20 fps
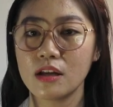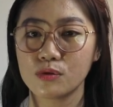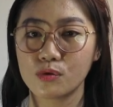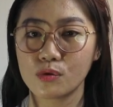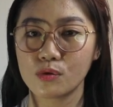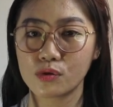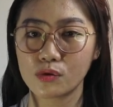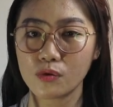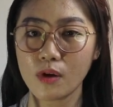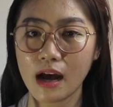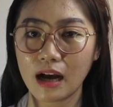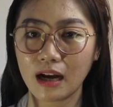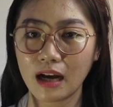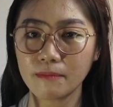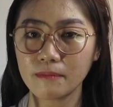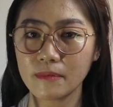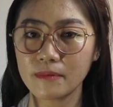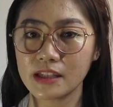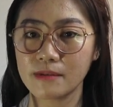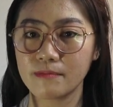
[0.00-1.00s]
justru
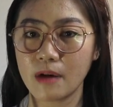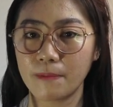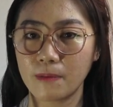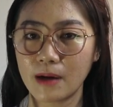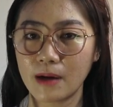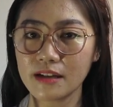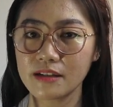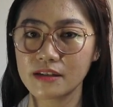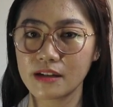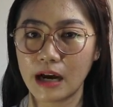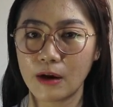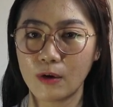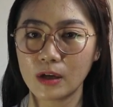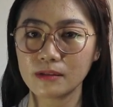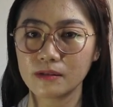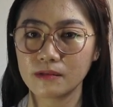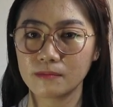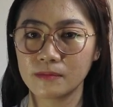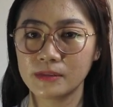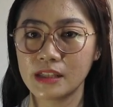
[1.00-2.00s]
akan menyebabkan
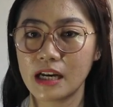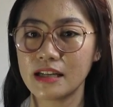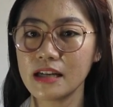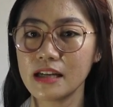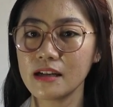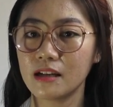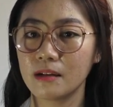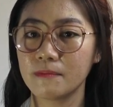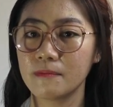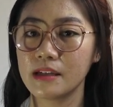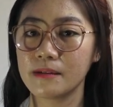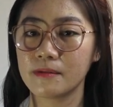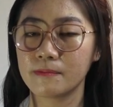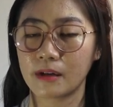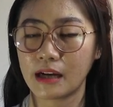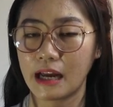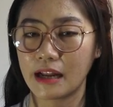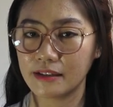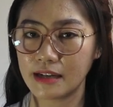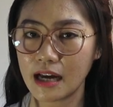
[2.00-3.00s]
jerawat menjadi lebih
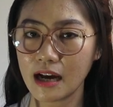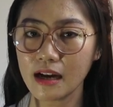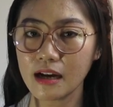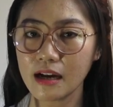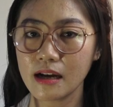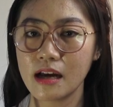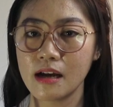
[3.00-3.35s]
meradang,